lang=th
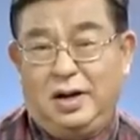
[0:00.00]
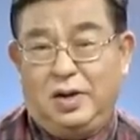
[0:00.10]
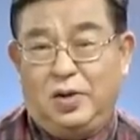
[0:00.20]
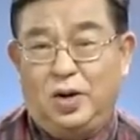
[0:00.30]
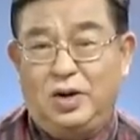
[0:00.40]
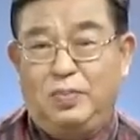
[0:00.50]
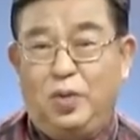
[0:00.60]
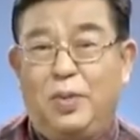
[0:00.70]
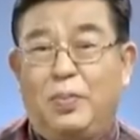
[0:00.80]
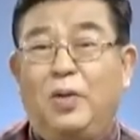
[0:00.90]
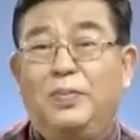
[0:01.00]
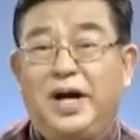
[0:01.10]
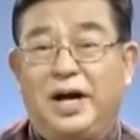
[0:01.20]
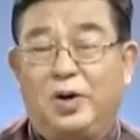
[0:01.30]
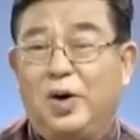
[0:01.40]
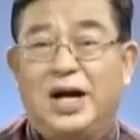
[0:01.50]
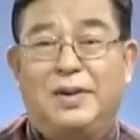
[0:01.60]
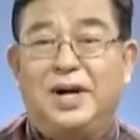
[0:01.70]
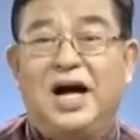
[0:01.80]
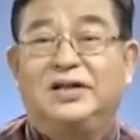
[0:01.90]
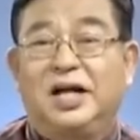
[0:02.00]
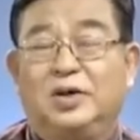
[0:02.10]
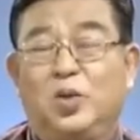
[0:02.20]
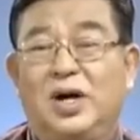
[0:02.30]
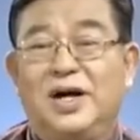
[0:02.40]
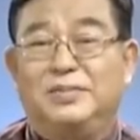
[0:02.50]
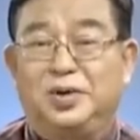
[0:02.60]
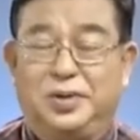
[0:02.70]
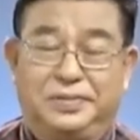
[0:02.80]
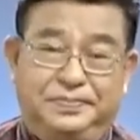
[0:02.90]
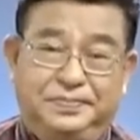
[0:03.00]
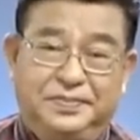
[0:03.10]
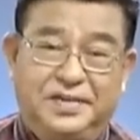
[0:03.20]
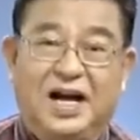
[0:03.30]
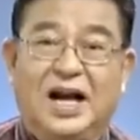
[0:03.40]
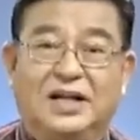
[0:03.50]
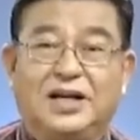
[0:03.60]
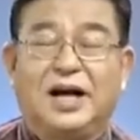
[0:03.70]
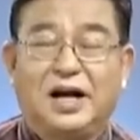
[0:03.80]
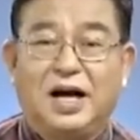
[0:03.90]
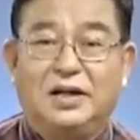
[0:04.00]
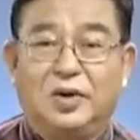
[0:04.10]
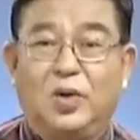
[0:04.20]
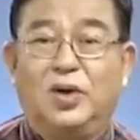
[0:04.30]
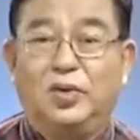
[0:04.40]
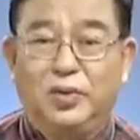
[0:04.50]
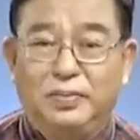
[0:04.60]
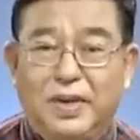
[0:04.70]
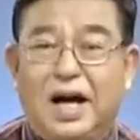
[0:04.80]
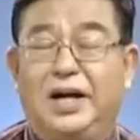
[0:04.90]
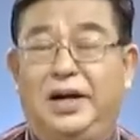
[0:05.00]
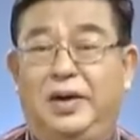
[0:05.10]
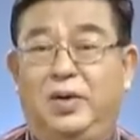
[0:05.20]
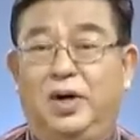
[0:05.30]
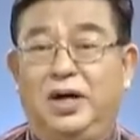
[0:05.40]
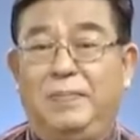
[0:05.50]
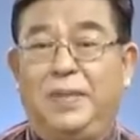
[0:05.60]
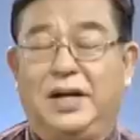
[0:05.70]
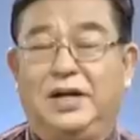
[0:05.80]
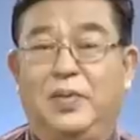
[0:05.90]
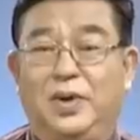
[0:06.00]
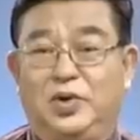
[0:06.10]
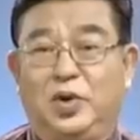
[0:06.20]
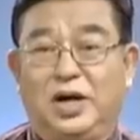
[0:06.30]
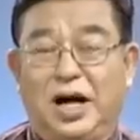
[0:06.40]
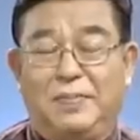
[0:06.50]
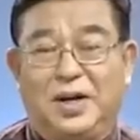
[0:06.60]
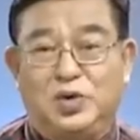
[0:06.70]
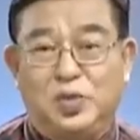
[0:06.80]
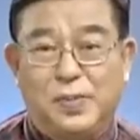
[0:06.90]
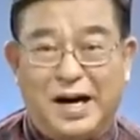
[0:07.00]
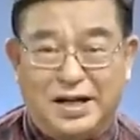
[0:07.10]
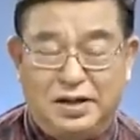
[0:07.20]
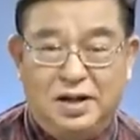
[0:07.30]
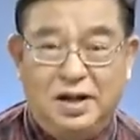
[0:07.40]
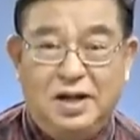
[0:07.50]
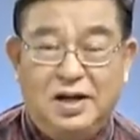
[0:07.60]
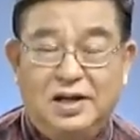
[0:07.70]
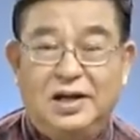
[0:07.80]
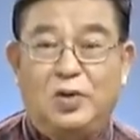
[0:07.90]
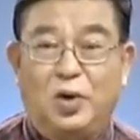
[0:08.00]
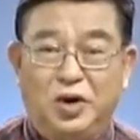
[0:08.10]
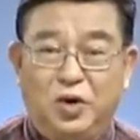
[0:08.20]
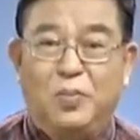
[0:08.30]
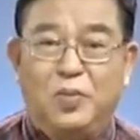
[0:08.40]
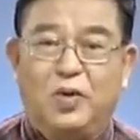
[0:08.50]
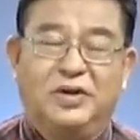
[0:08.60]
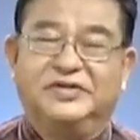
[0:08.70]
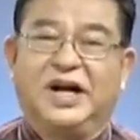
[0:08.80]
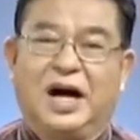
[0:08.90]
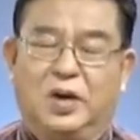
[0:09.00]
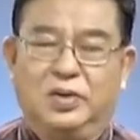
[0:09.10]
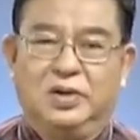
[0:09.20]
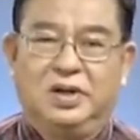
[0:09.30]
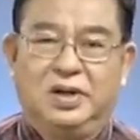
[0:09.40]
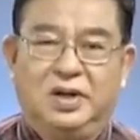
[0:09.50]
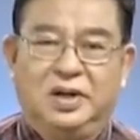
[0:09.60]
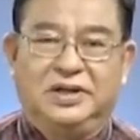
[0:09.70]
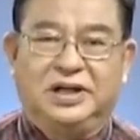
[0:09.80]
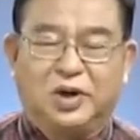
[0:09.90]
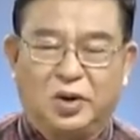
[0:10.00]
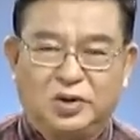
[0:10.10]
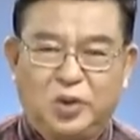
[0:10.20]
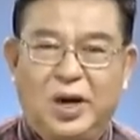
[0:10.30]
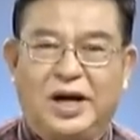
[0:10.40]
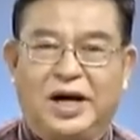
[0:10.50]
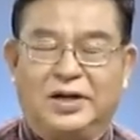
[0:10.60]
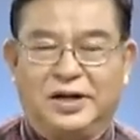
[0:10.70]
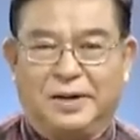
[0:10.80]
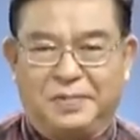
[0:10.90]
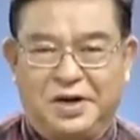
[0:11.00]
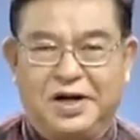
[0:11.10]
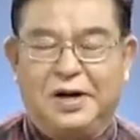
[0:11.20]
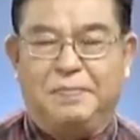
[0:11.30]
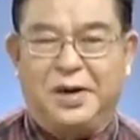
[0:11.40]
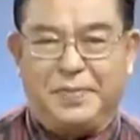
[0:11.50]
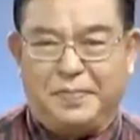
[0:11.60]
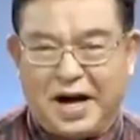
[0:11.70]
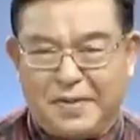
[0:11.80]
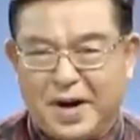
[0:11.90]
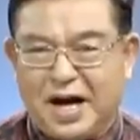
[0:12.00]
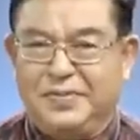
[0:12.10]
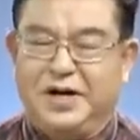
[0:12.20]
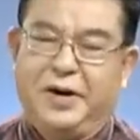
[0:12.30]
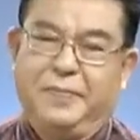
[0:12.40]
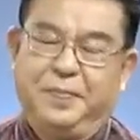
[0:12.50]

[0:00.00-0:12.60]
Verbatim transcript: คนพวกผมเนี่ยก็ทำได้แต่ตัวเริ่มต้น แต่หลังจากนั้นคนรุ่นใหม่คนที่เป็นเยาวชนในปัจจุบันหรือคนหนุ่มคนสาว จะต้องช่วยกันขับเคลื่อนเปลี่ยนแปลงบ้านเมือง